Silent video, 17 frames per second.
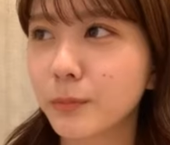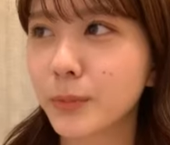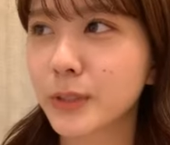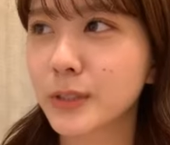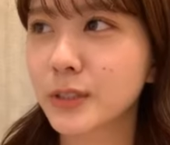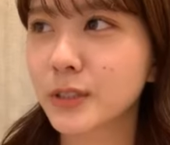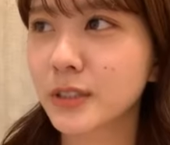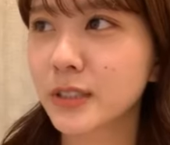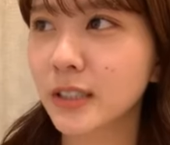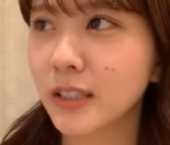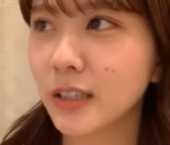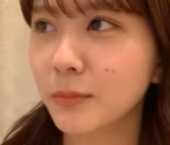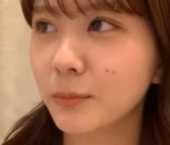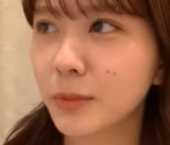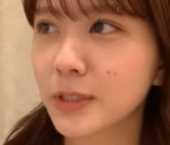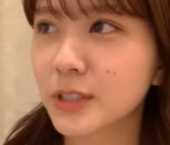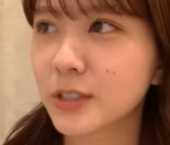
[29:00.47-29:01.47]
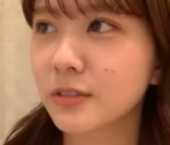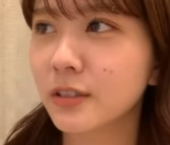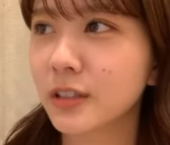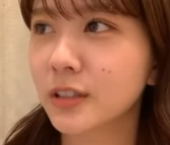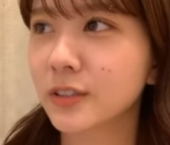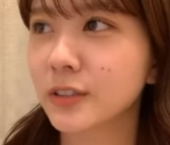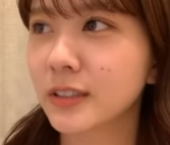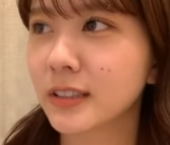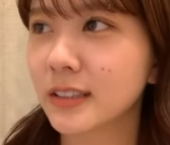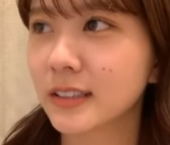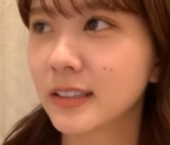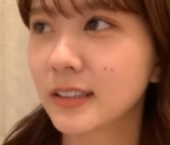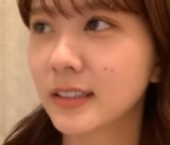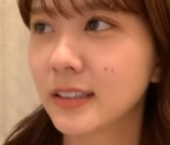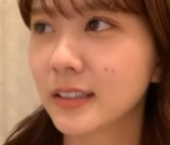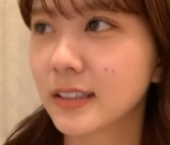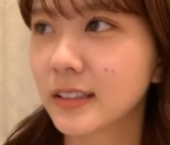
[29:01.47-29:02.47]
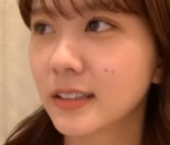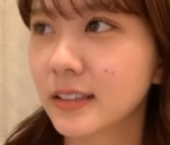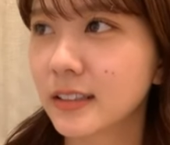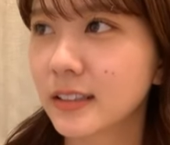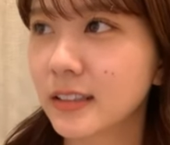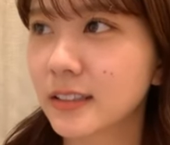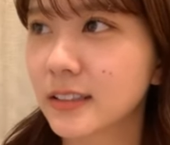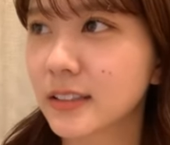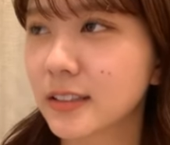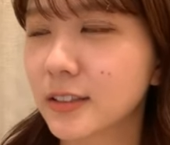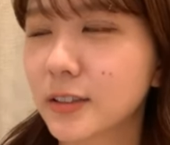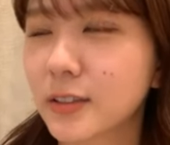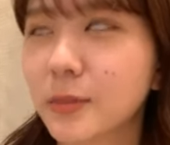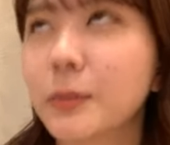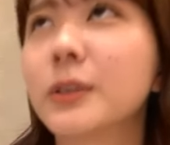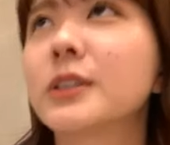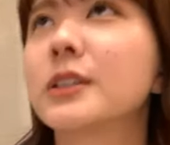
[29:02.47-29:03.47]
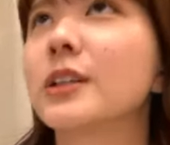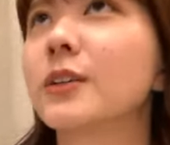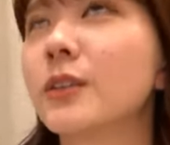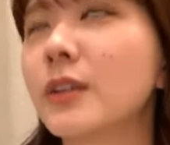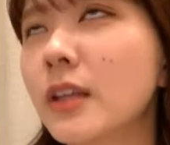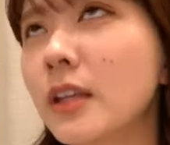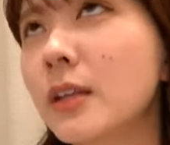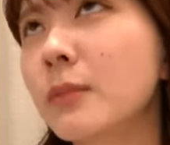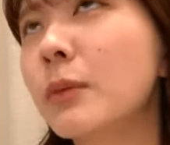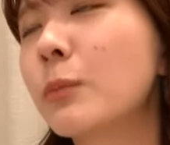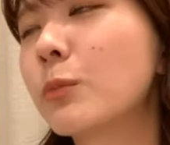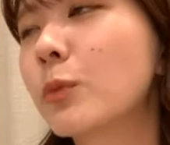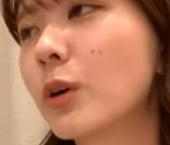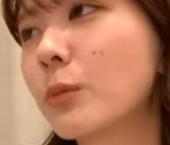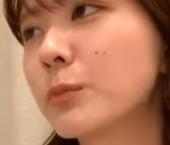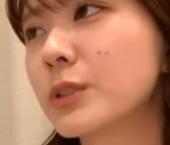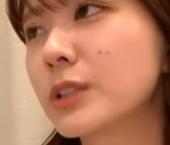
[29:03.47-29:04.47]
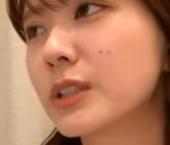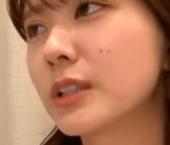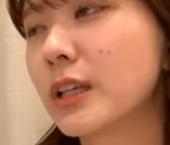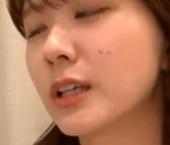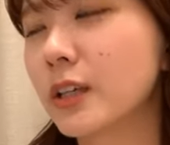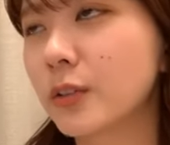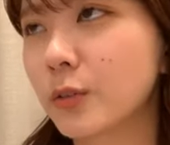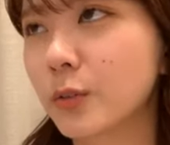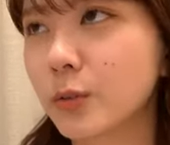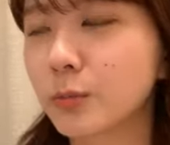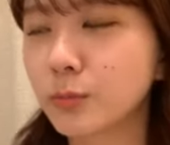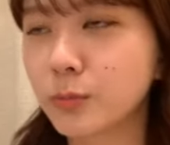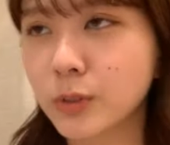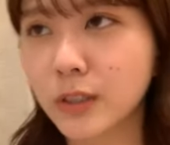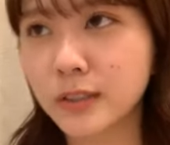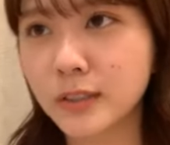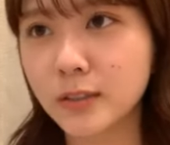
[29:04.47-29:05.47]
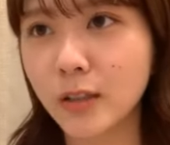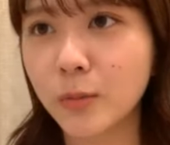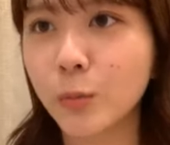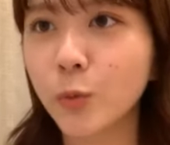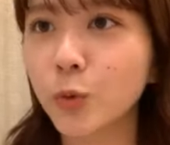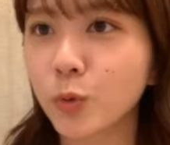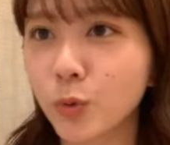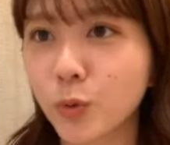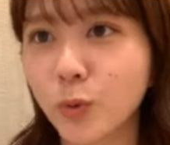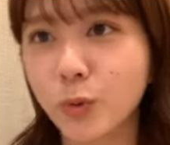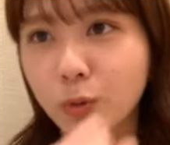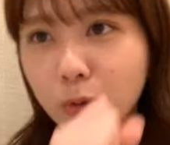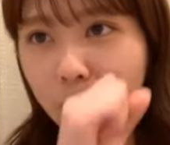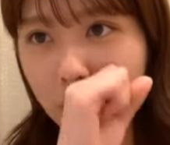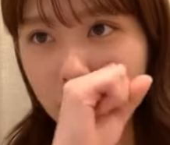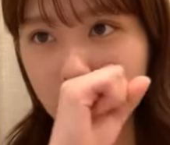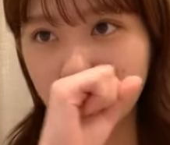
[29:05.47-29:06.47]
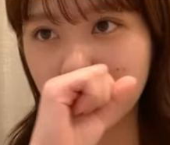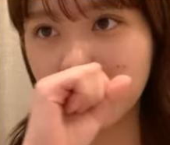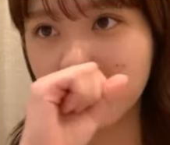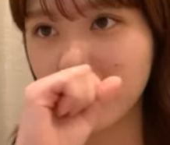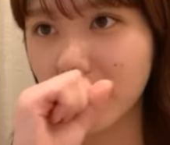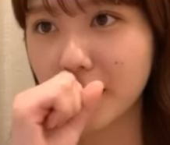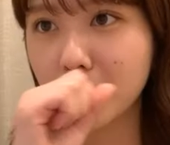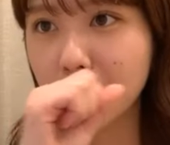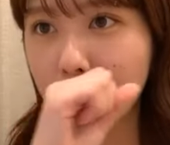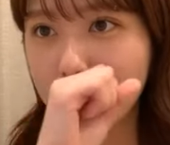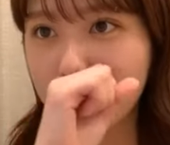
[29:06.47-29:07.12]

別に別枠になっちゃってましたよね今もかもしれないけど昔はもっといっぱい